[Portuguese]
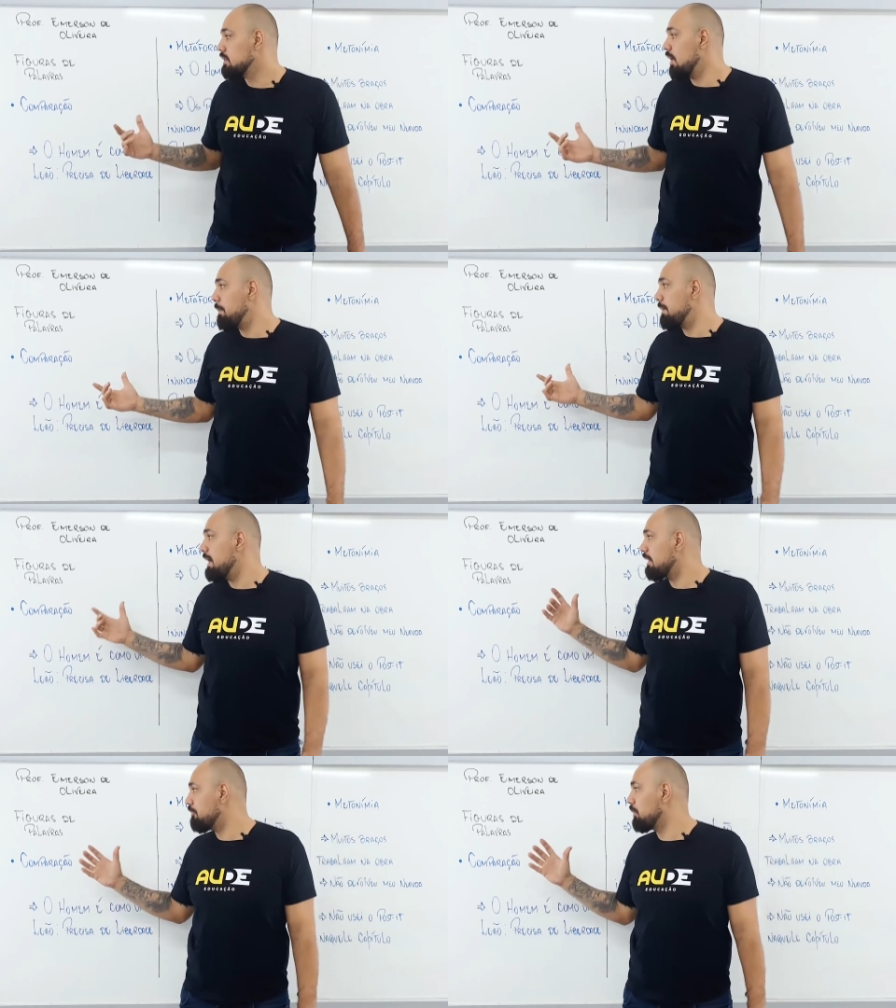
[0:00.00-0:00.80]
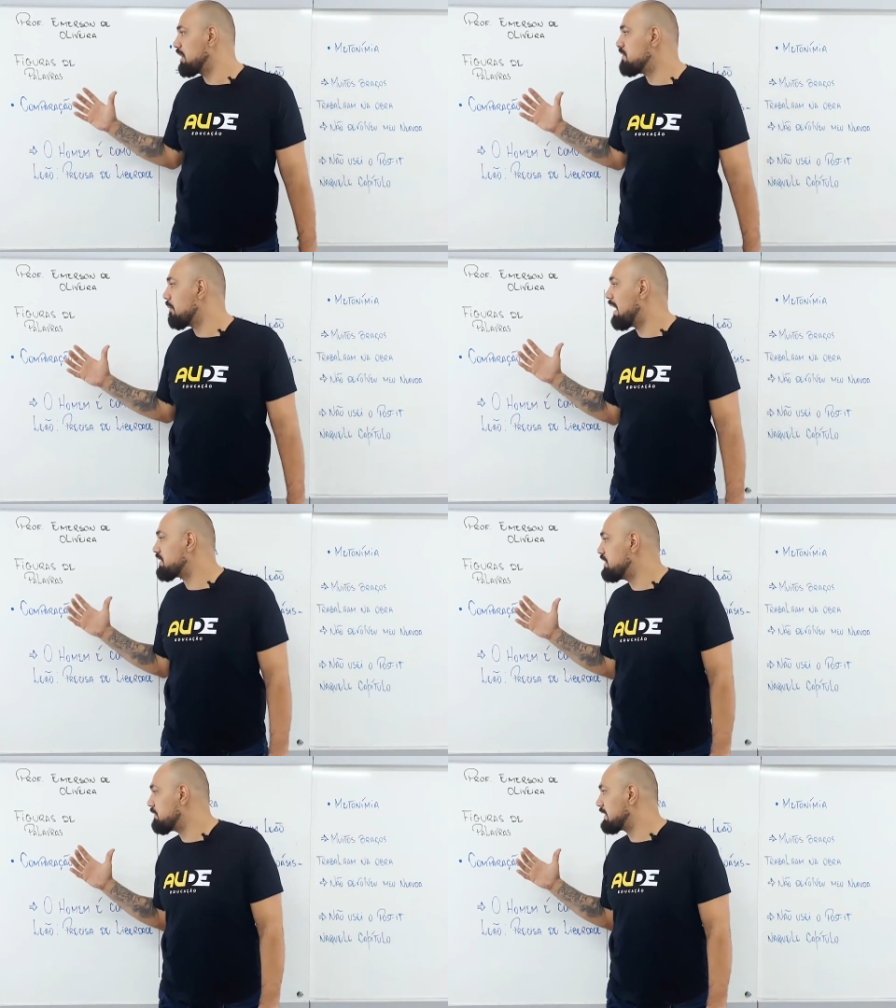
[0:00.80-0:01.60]
Então, a primeira figura de linguagem
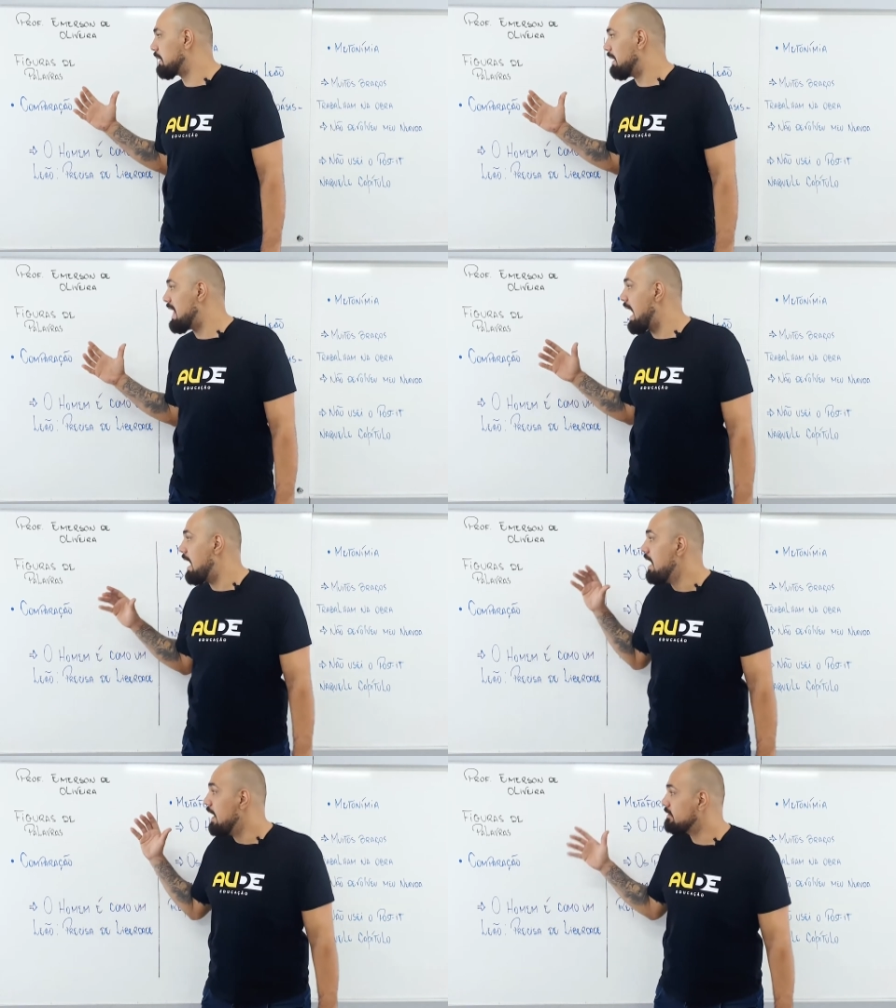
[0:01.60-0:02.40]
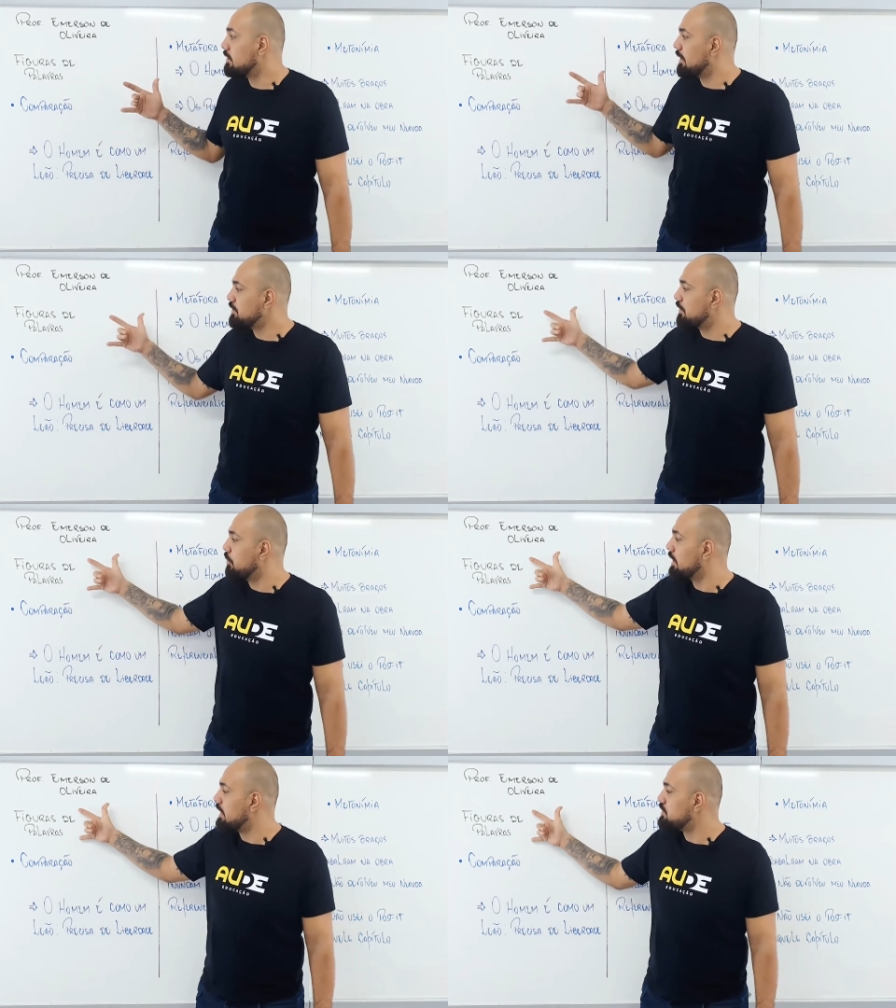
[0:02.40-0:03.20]
que a gente vai trabalhar são as
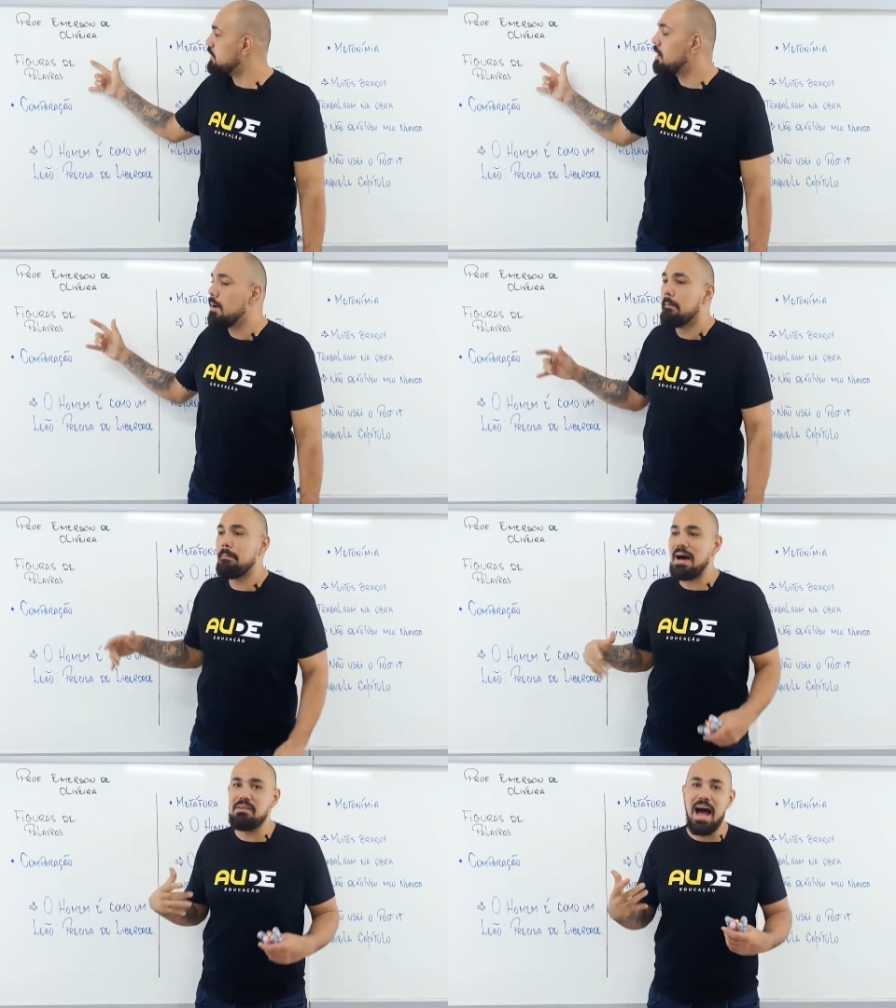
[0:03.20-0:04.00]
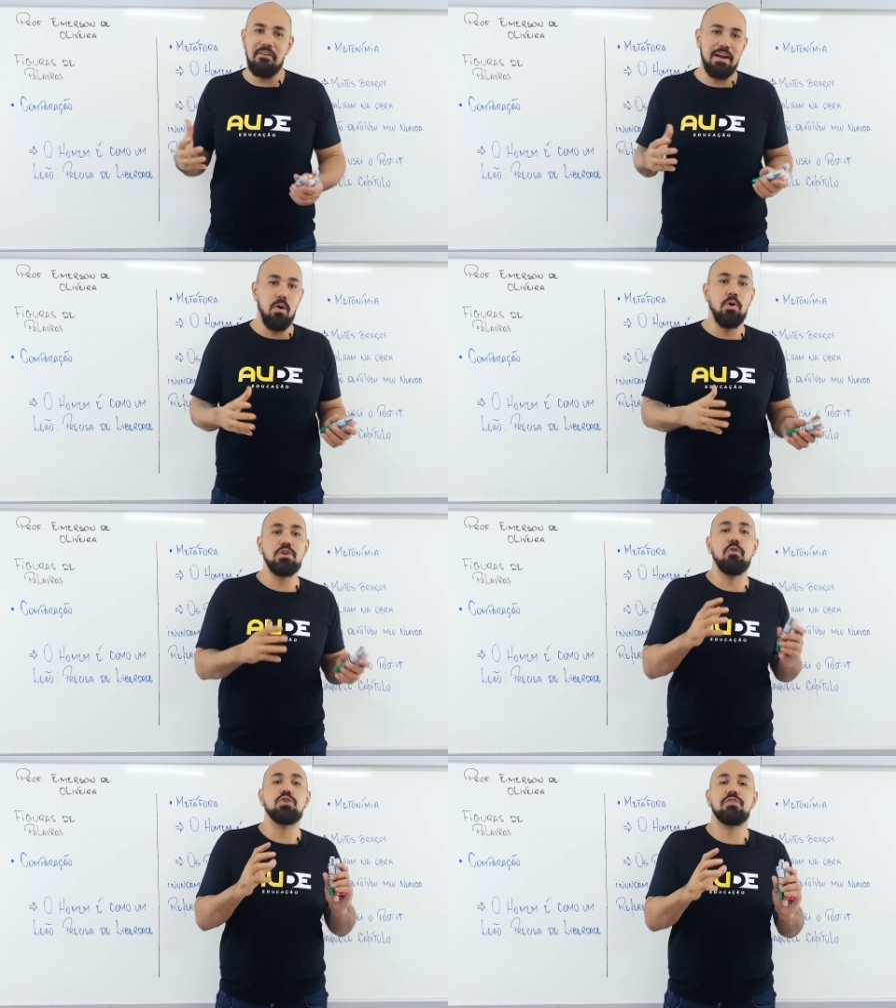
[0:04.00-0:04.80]
figuras de palavra, onde
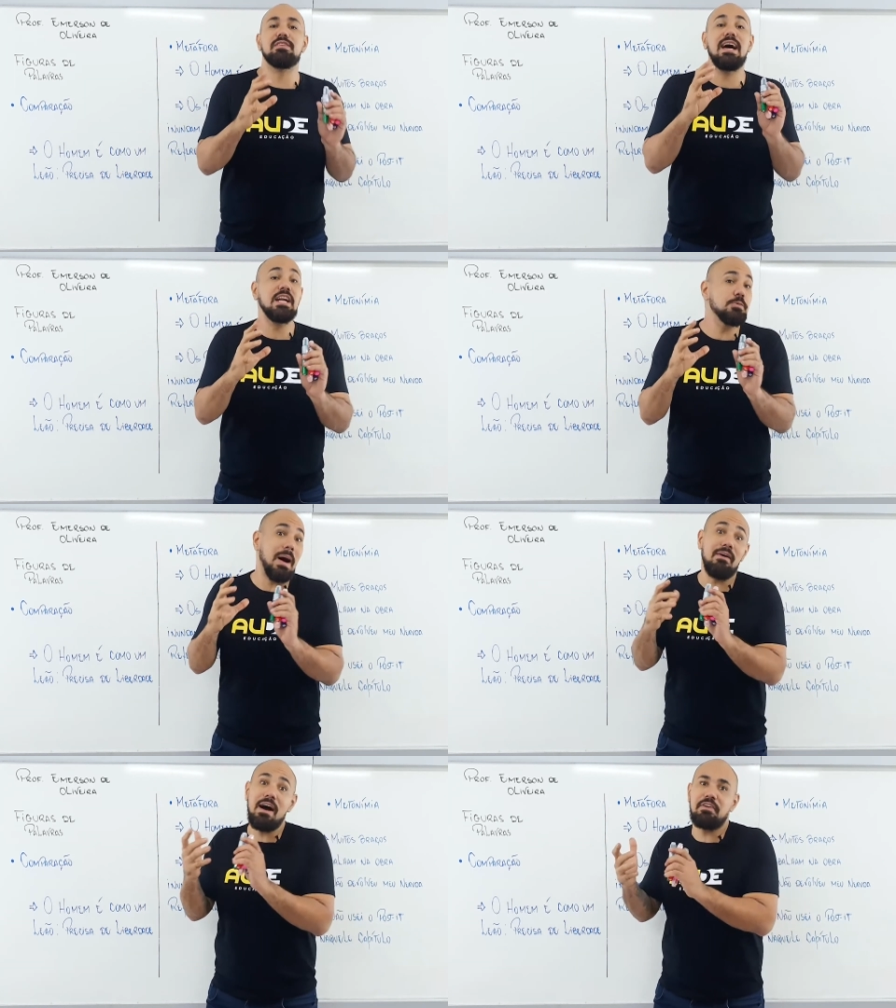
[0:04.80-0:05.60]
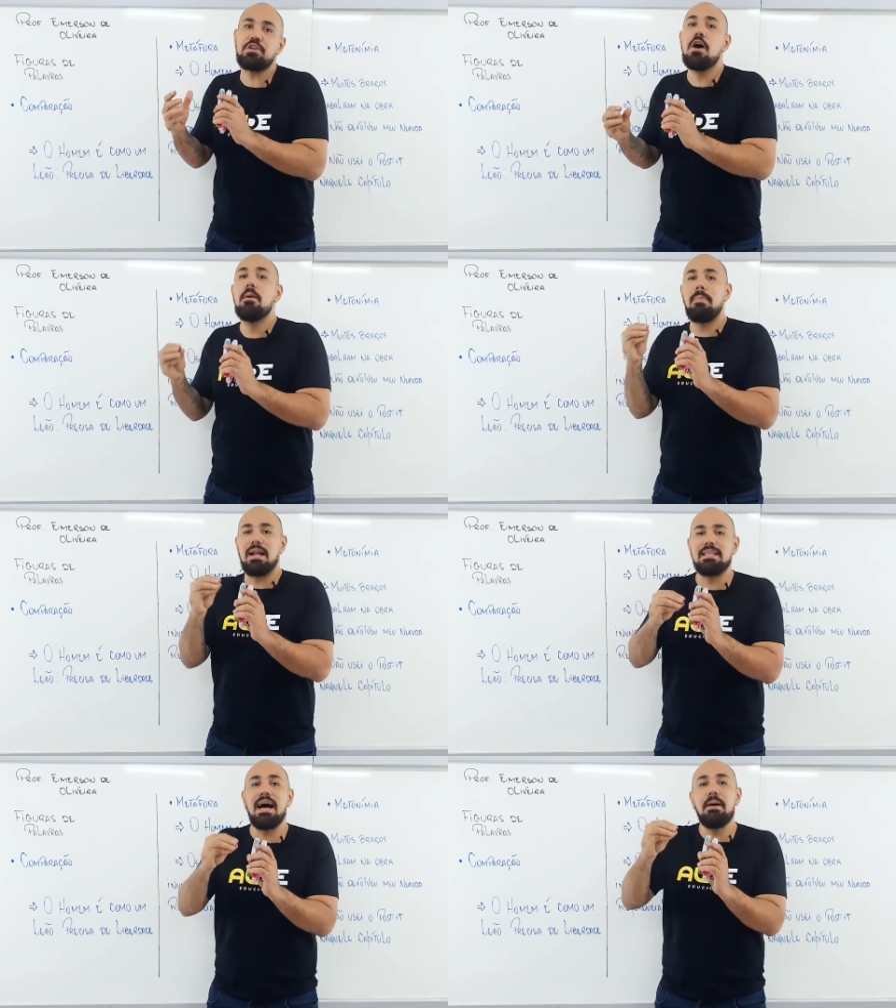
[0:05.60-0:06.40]
eu vou utilizar as palavras
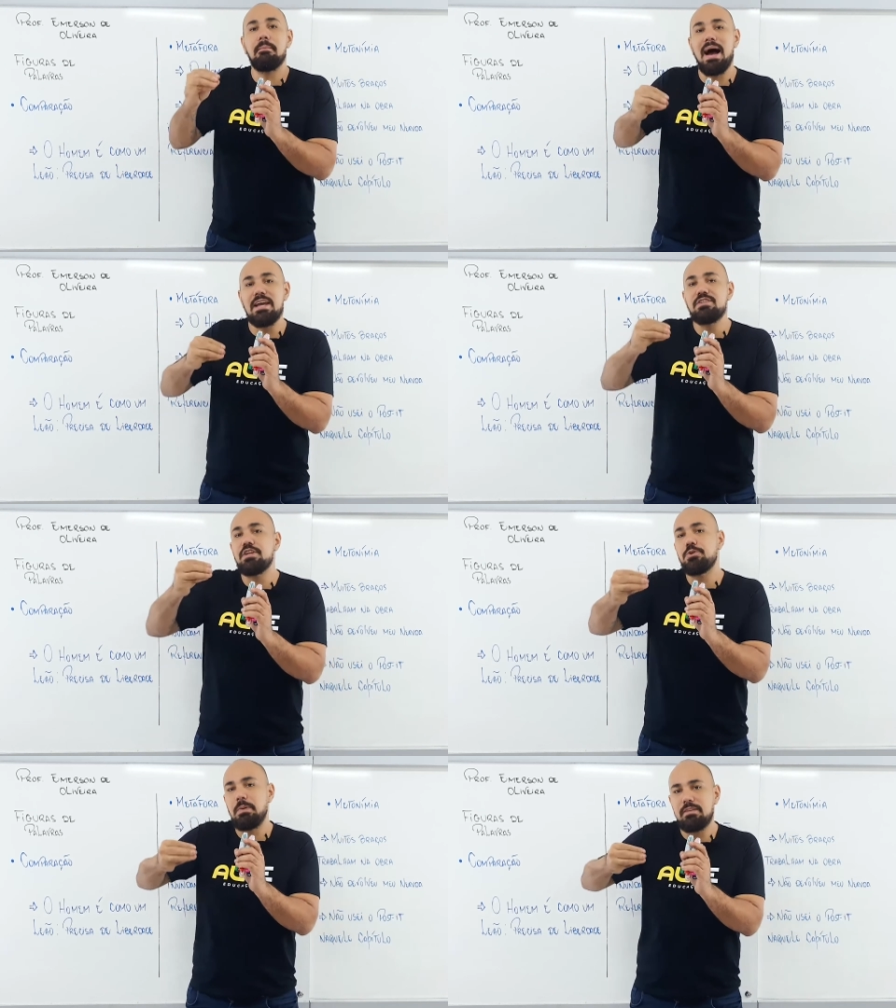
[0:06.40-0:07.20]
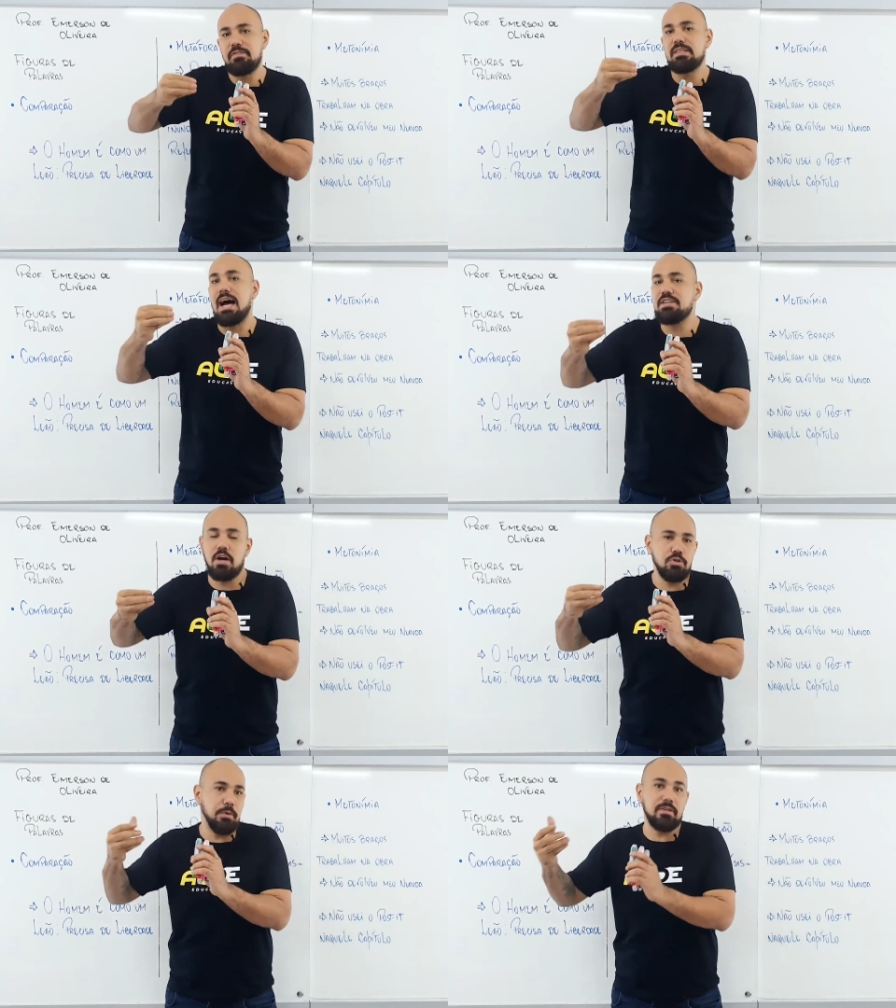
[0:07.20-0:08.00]
para dar mais expressividade
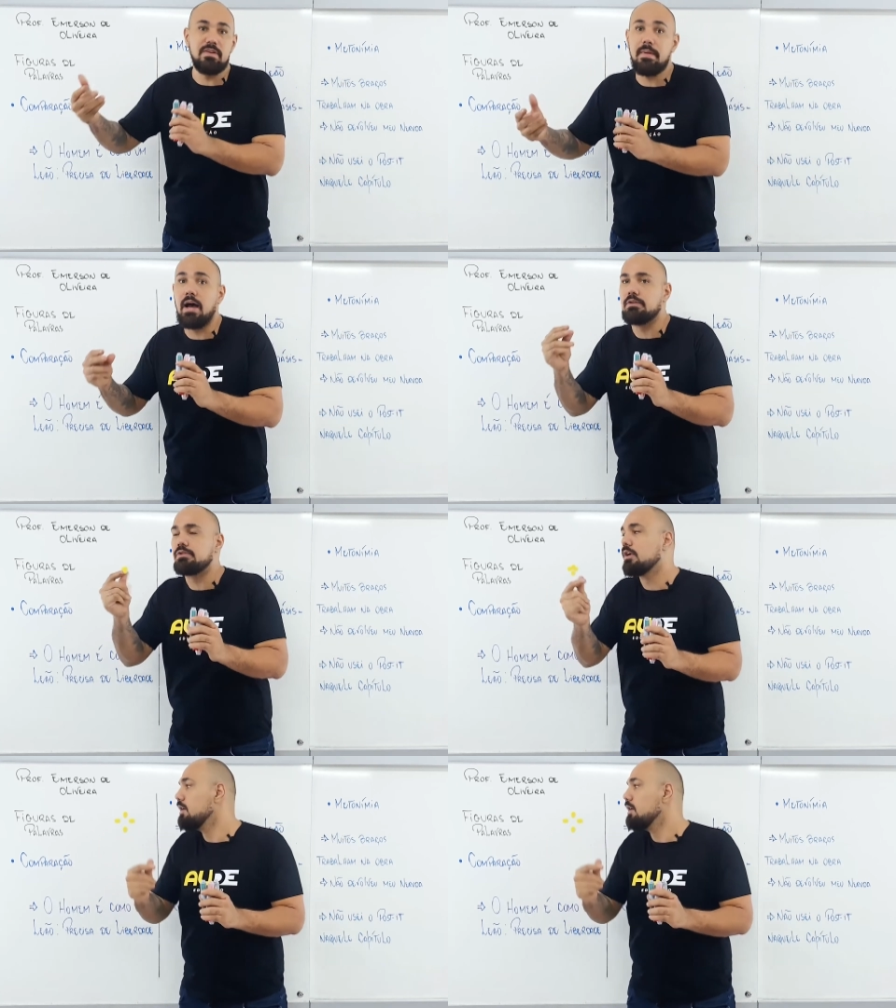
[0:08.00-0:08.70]
aos meus elementos.